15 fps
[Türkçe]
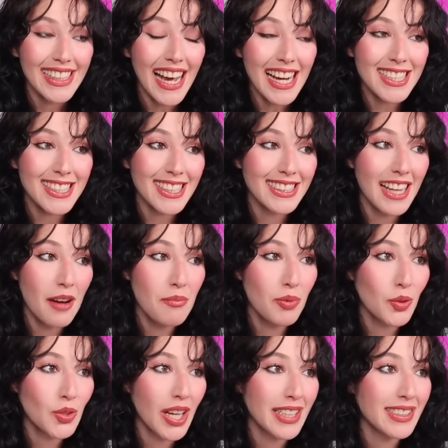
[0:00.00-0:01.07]
gerçekten
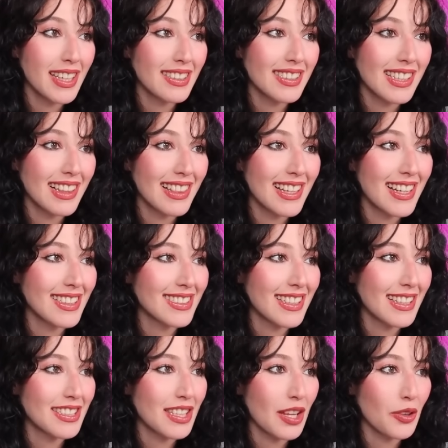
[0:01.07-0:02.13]
buradan yetkililere
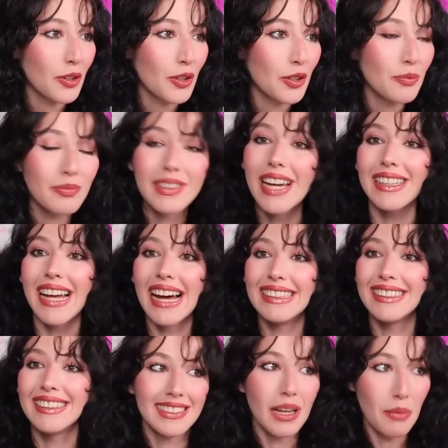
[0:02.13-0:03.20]
sesleniyorum neden?
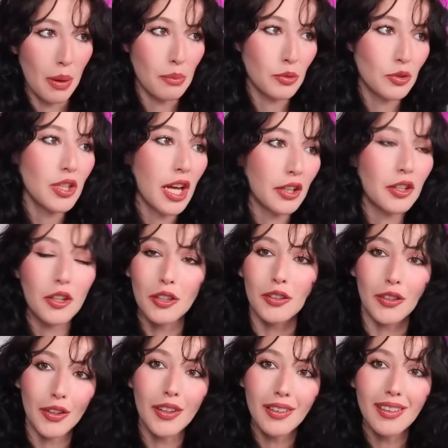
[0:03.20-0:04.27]
Tamam güzel
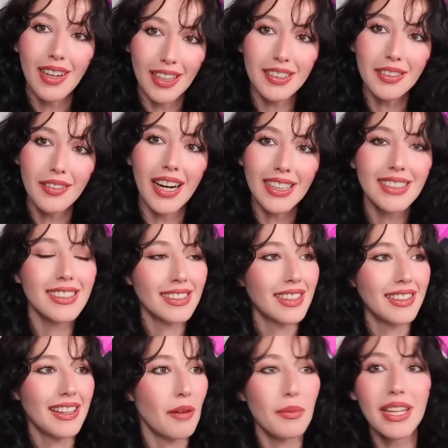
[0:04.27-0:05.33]
görünüyor. Adı var.
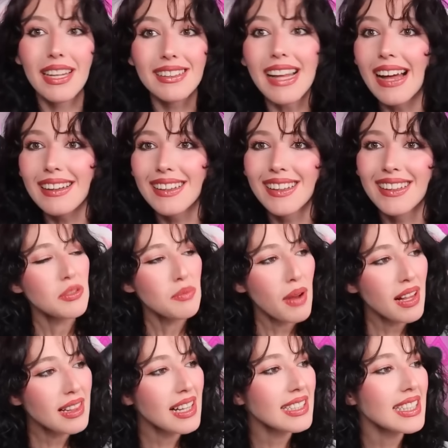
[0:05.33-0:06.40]
Ama neden?
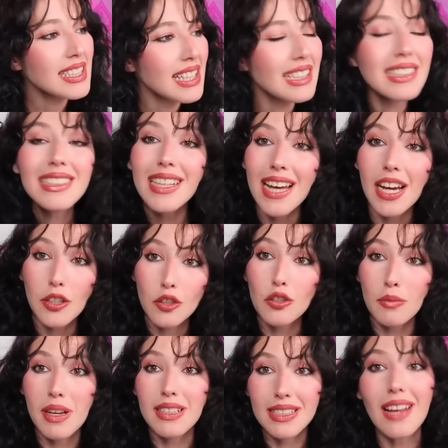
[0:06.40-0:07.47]
Çimenlerde yalın ayak
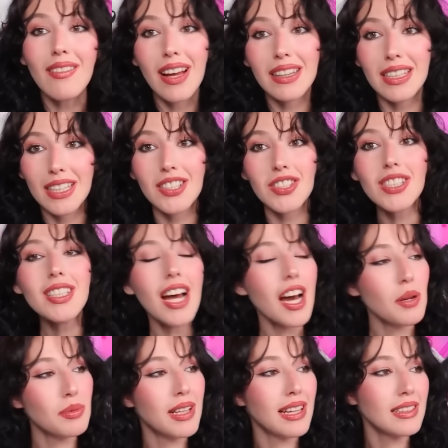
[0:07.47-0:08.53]
yürümeyi sevenler için
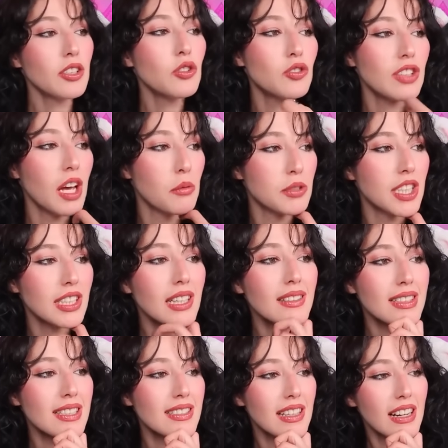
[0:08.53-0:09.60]
harbiden de güzel bir
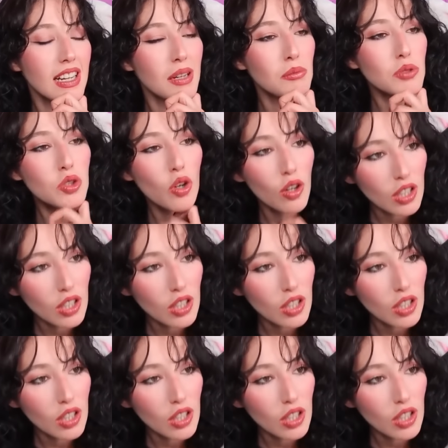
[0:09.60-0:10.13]
şekilde tasarlanmış